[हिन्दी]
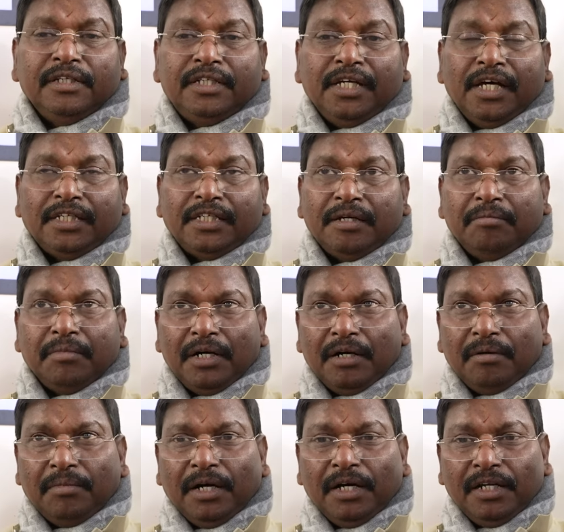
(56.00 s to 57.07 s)
जैसे
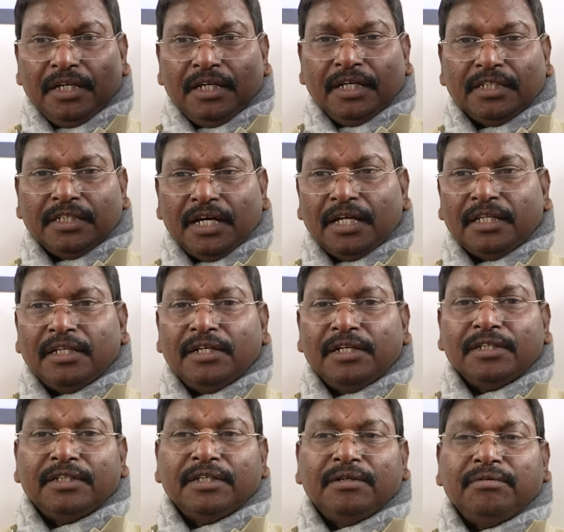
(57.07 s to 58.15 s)
महामारी के साथ
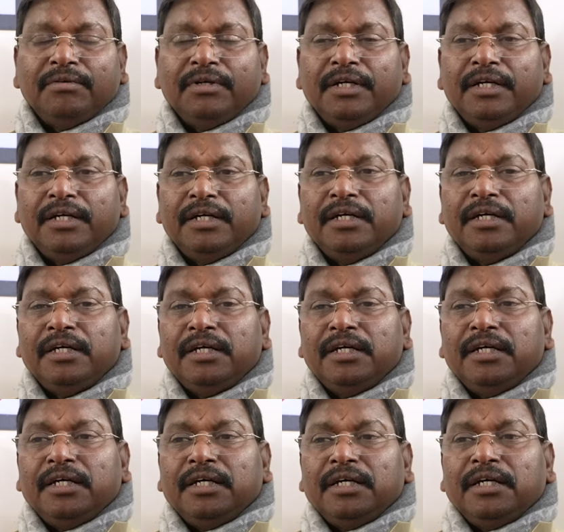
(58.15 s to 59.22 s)
लड़ते हुए
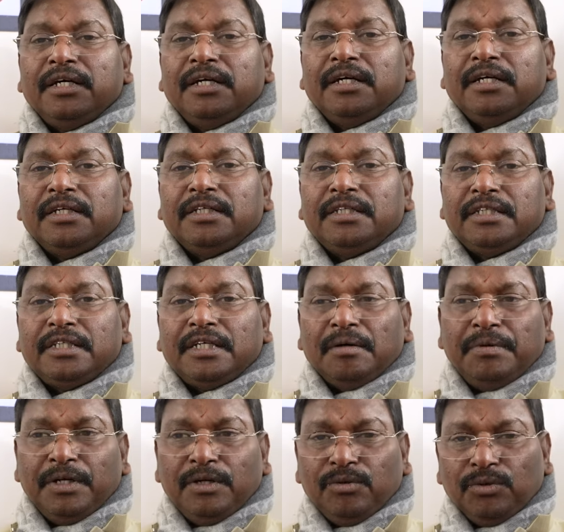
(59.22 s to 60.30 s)

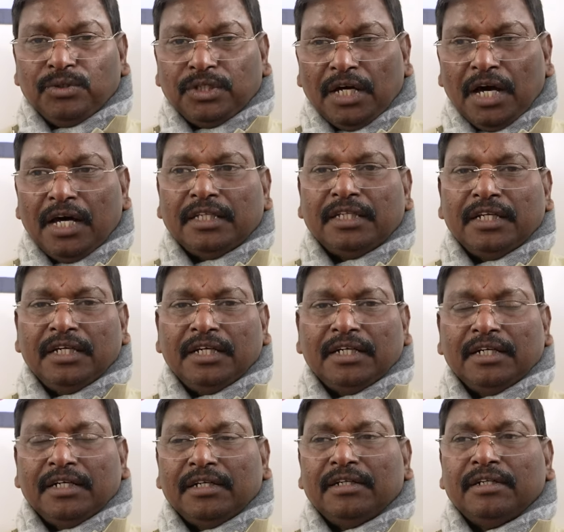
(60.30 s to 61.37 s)
सभी को साथ
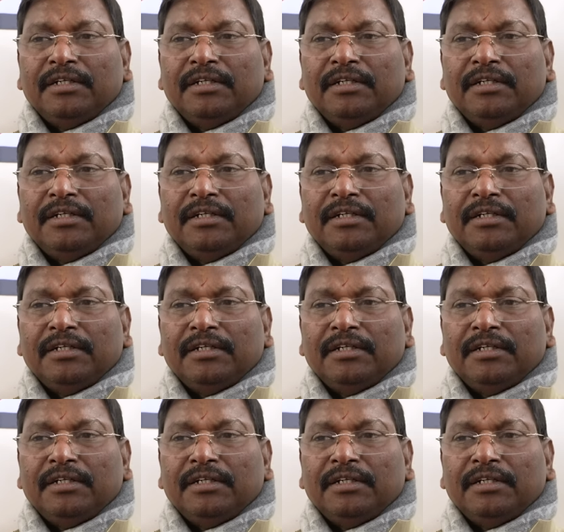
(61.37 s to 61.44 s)
लेकर